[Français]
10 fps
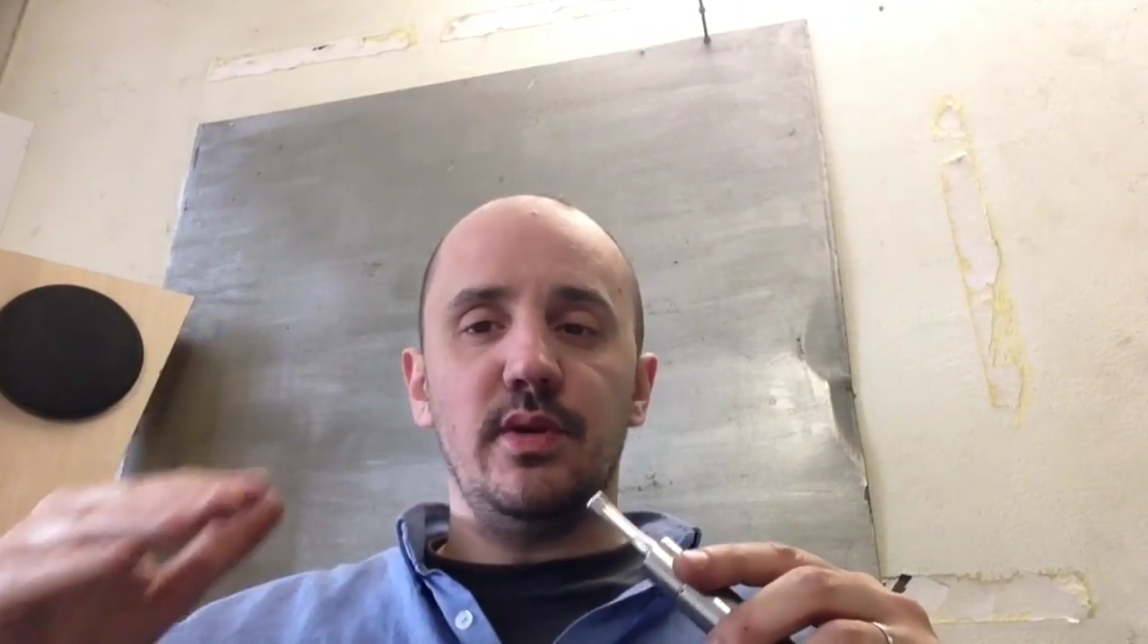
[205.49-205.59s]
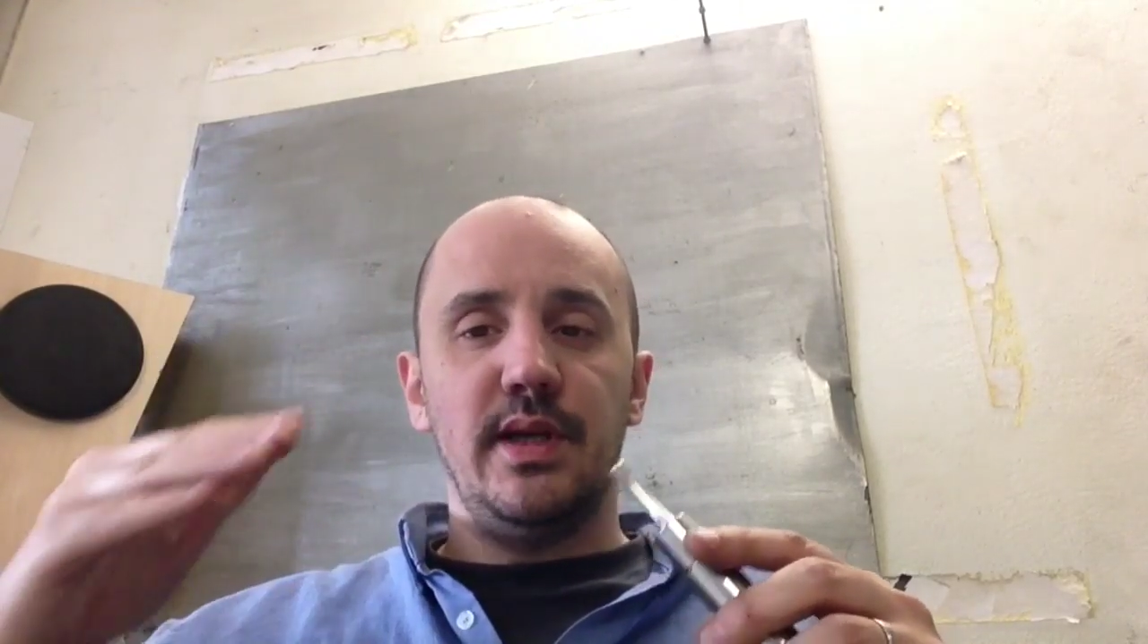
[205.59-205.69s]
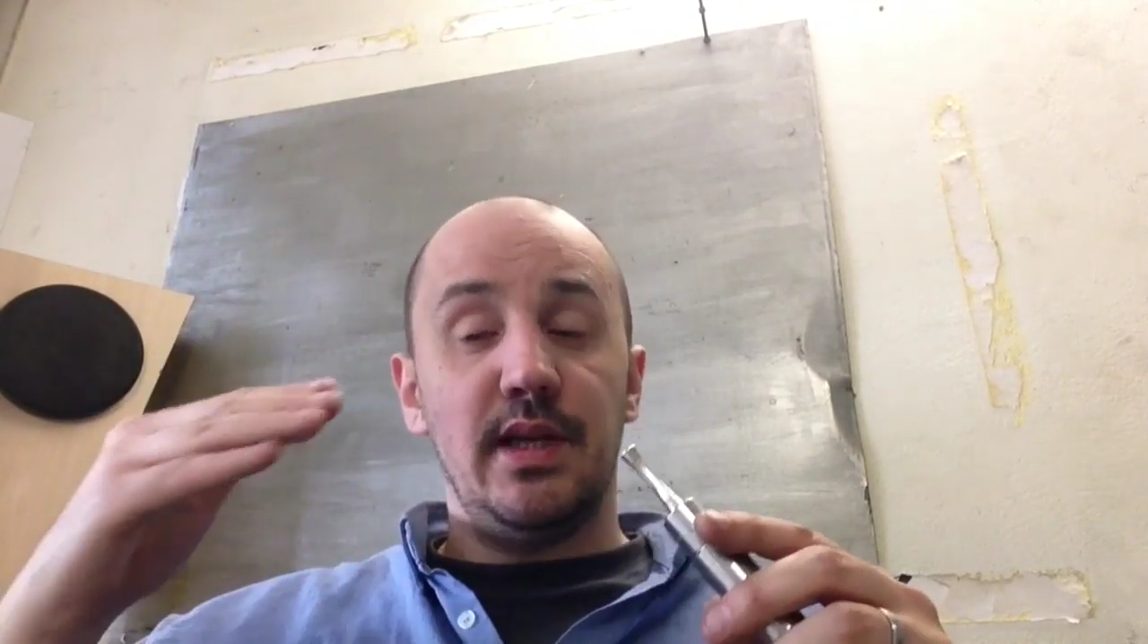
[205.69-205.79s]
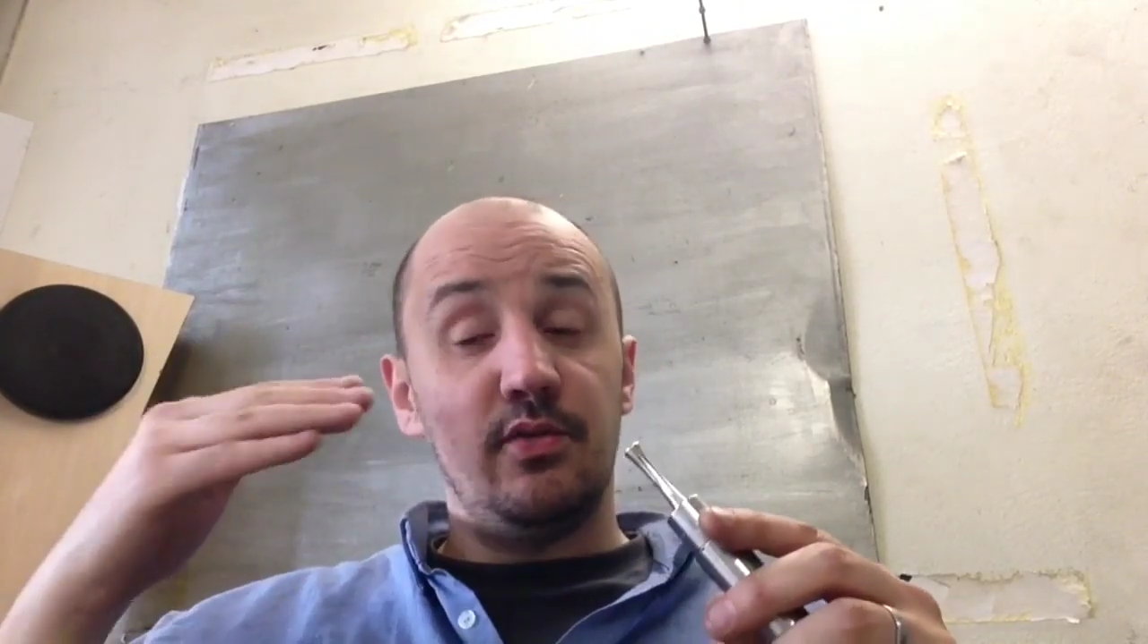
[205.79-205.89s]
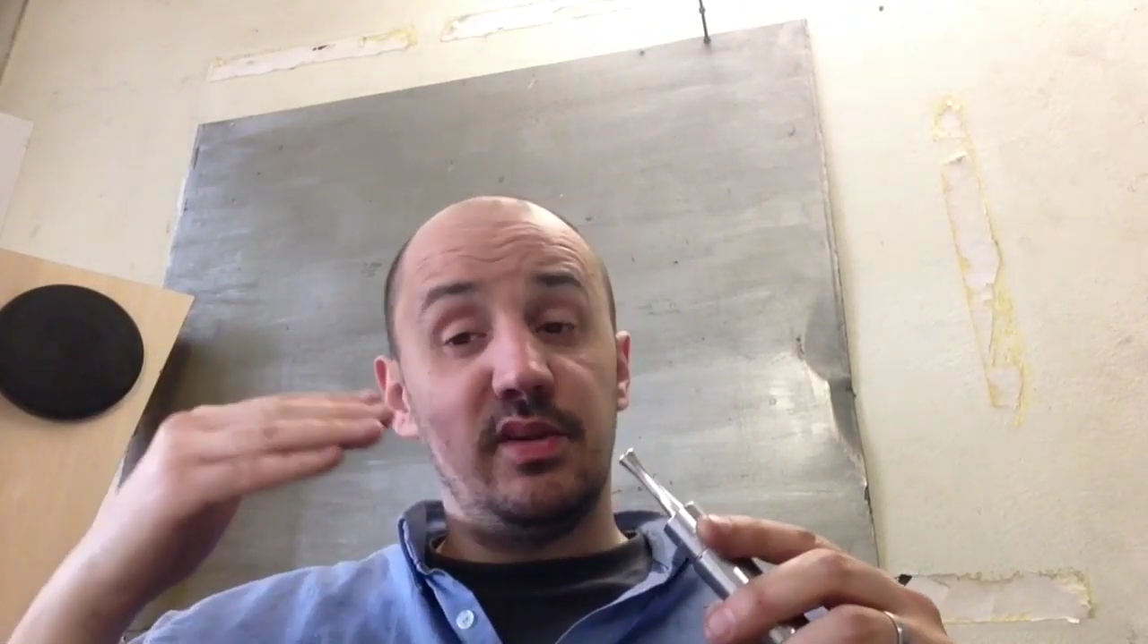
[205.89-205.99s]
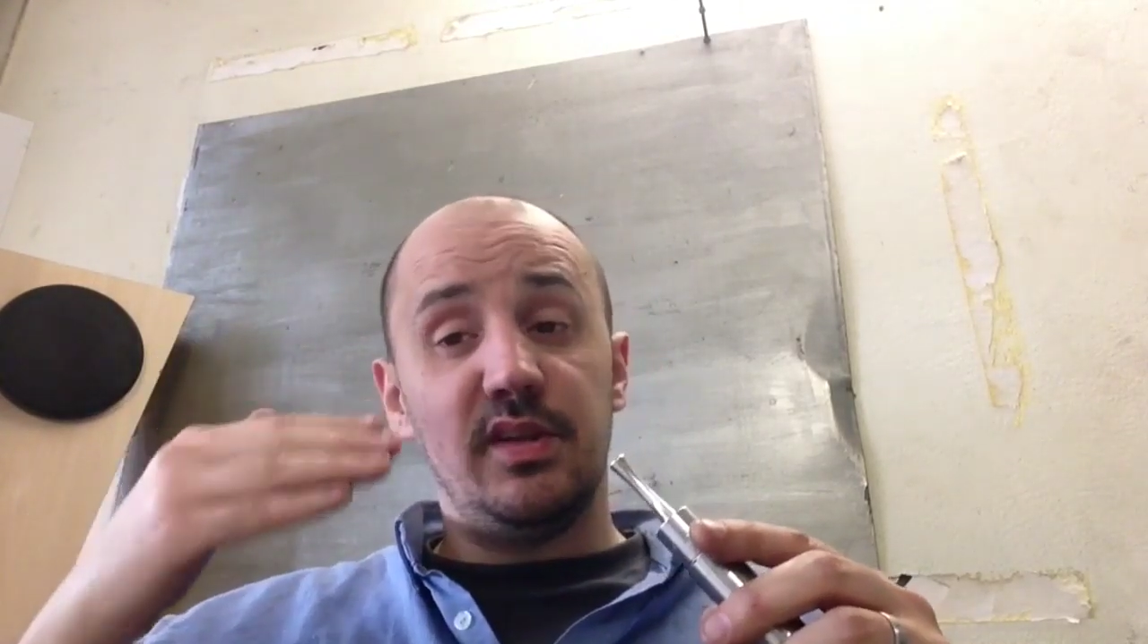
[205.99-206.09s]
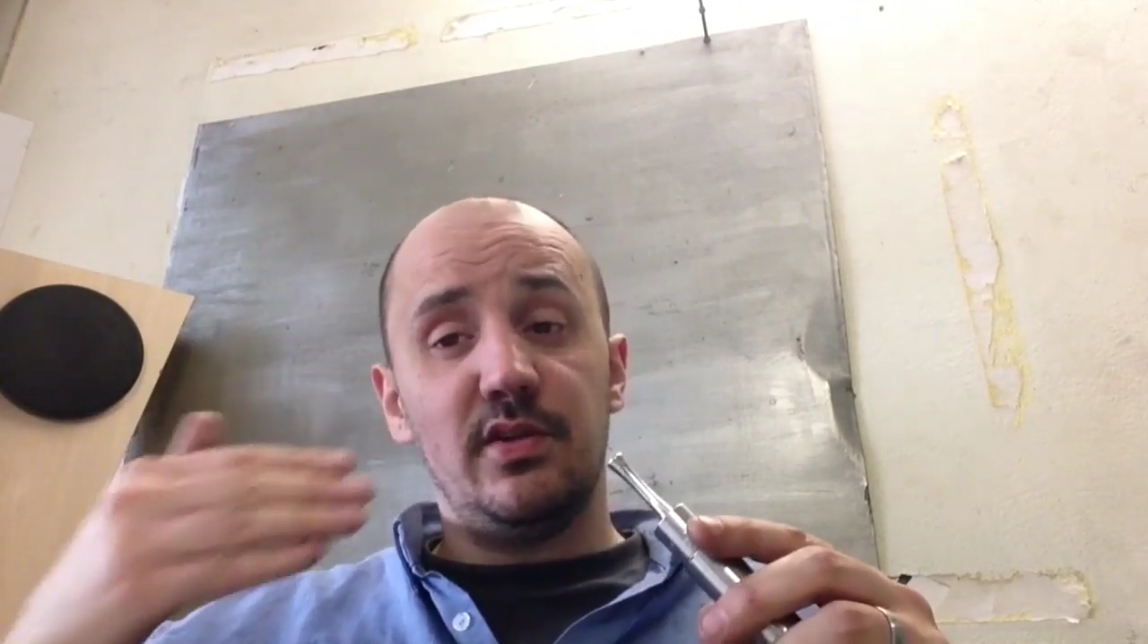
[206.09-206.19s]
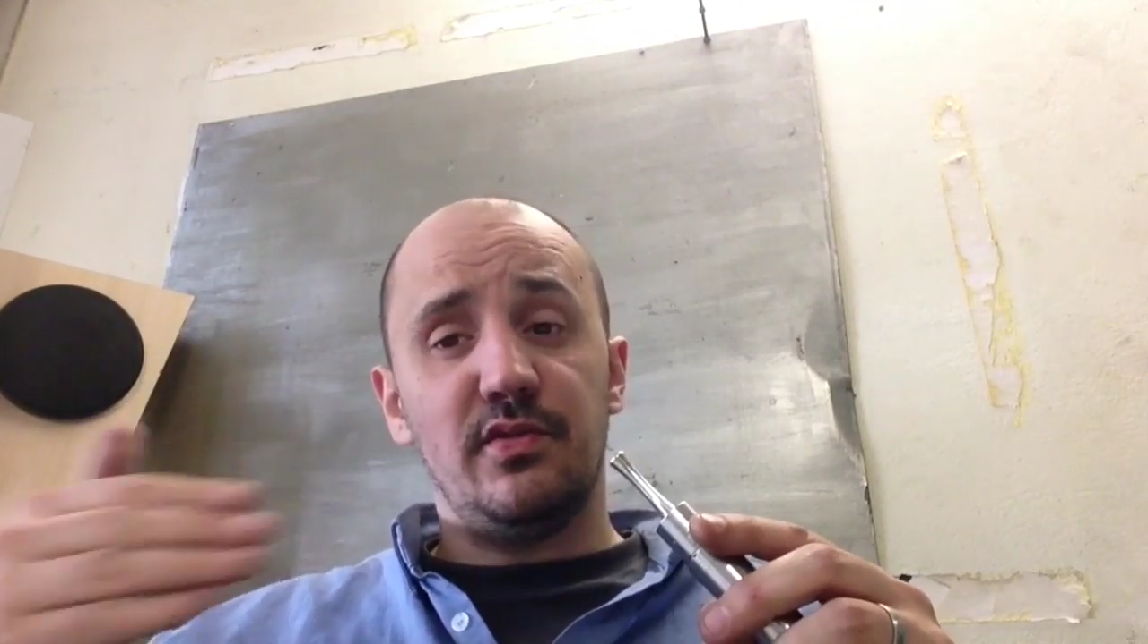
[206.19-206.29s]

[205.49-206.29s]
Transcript: et la noisette